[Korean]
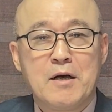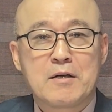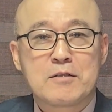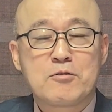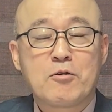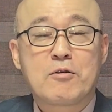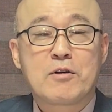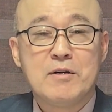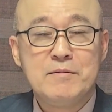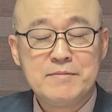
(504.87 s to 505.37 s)

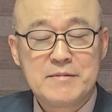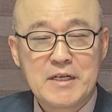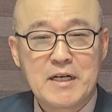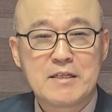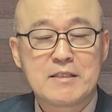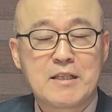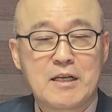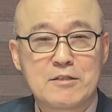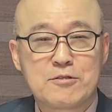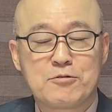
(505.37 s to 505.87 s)
또
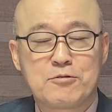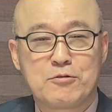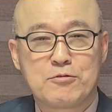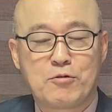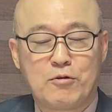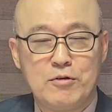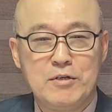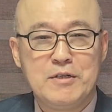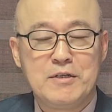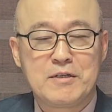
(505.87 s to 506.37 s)
검찰 탓으로
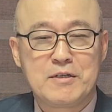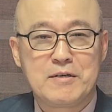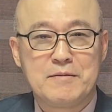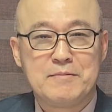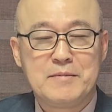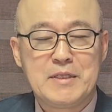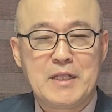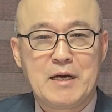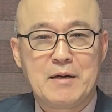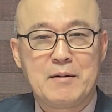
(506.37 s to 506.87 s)
돌리는
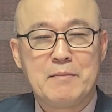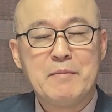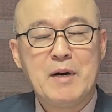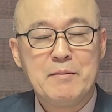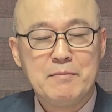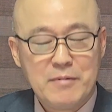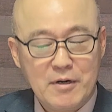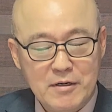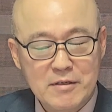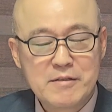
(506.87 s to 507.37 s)
겁니다. 뭐
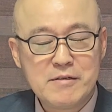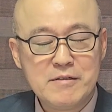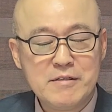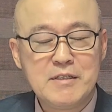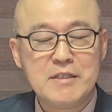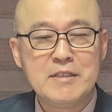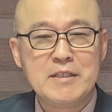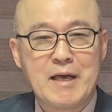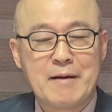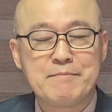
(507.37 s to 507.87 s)

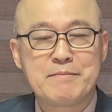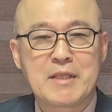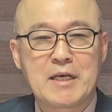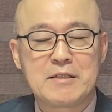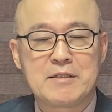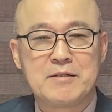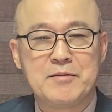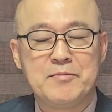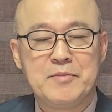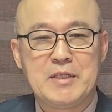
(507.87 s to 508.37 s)
뭐든지 남
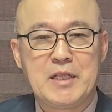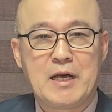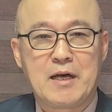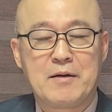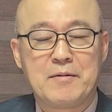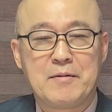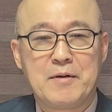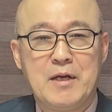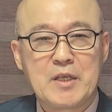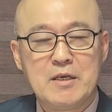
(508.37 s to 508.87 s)
탓입니다.
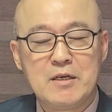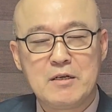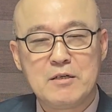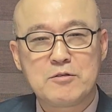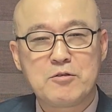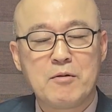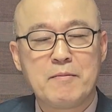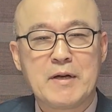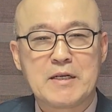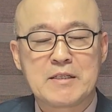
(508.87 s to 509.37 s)

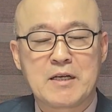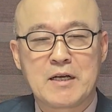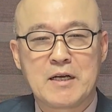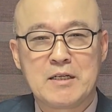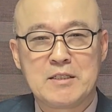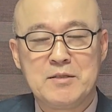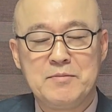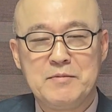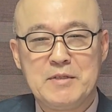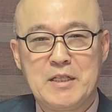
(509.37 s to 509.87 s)
이것도
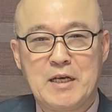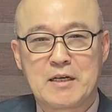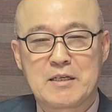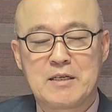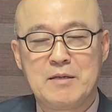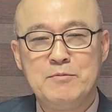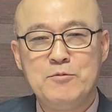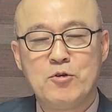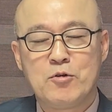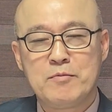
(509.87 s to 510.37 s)
마찬가지입니다.
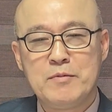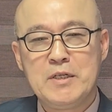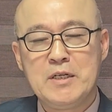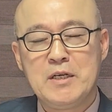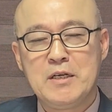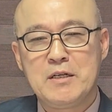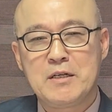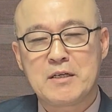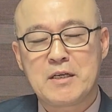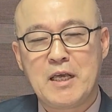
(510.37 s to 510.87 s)
김용민이
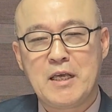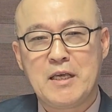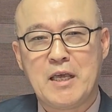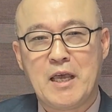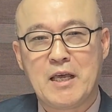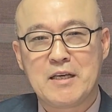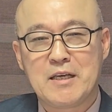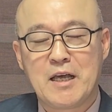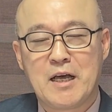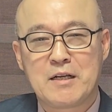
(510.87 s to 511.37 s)
이렇게
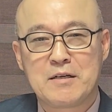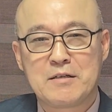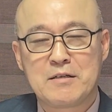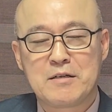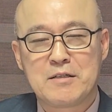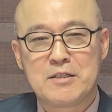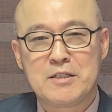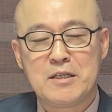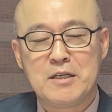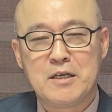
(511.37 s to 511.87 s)
얘기하는
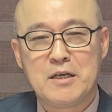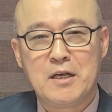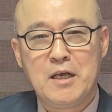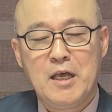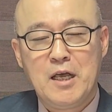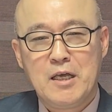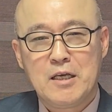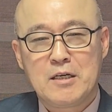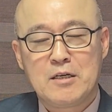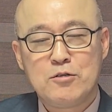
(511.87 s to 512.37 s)
것이
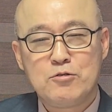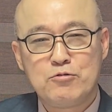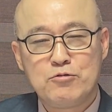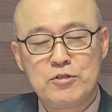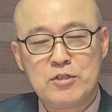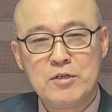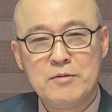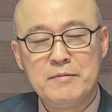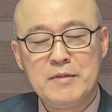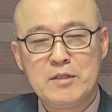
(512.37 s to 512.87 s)
이거
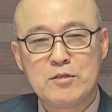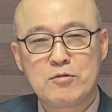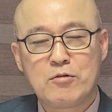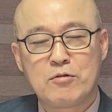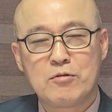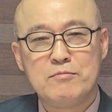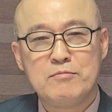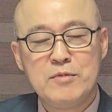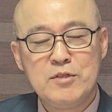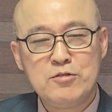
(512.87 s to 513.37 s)
유시민
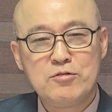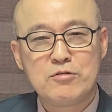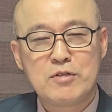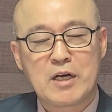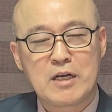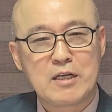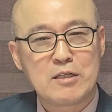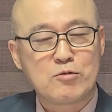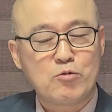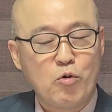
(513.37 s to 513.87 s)
또는
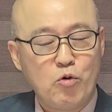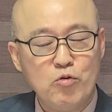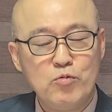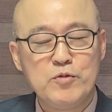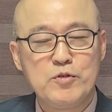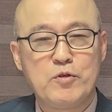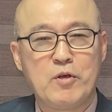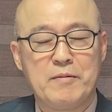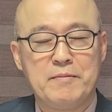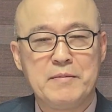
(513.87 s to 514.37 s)
민주당에
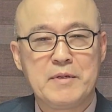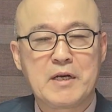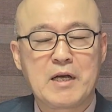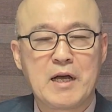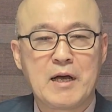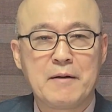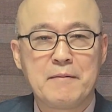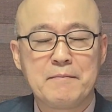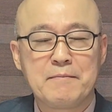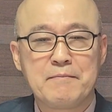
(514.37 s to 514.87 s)
도움이
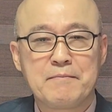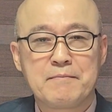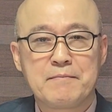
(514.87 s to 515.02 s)
됩니까?